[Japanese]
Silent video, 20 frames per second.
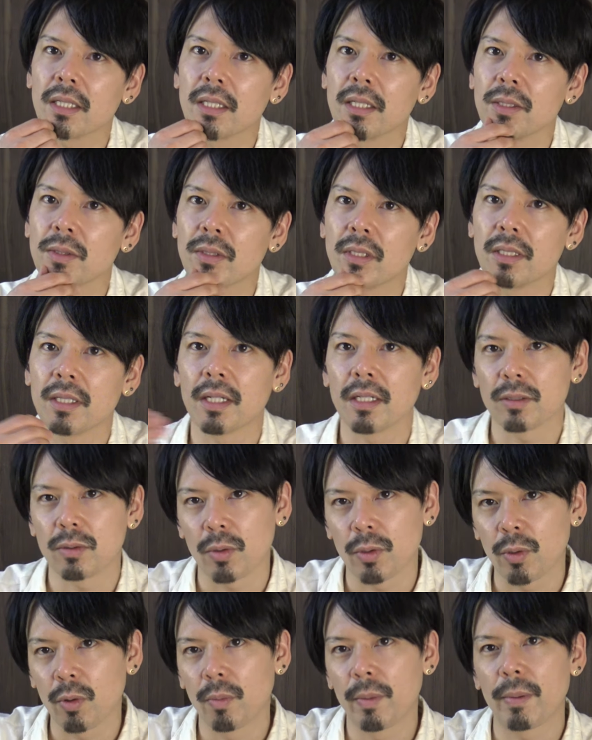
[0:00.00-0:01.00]
て言ってなんか
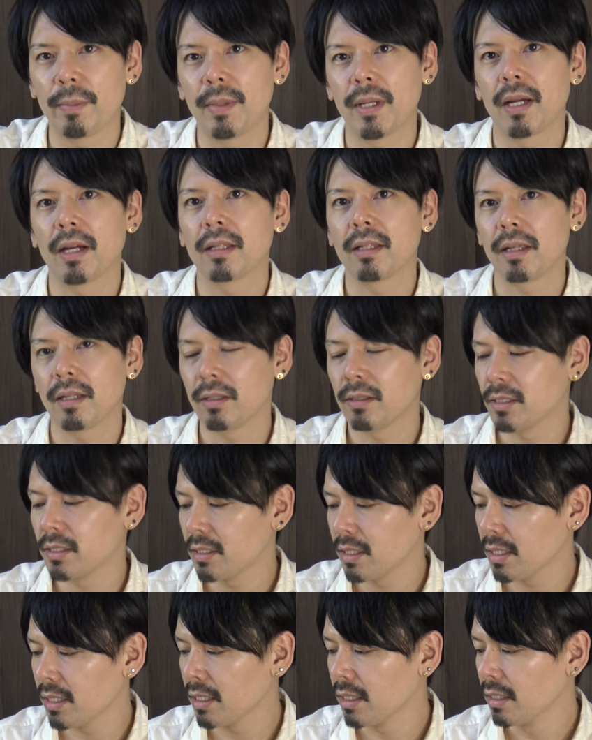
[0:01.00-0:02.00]
その表面磨いたりし
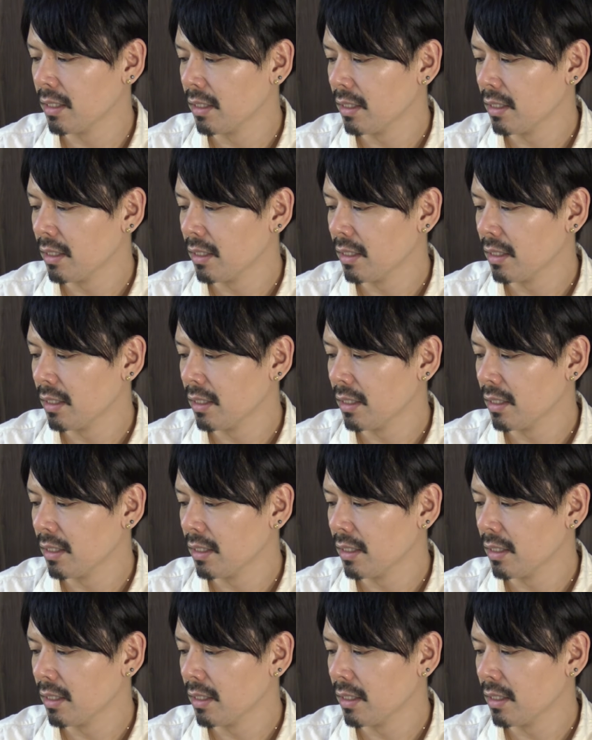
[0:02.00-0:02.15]
て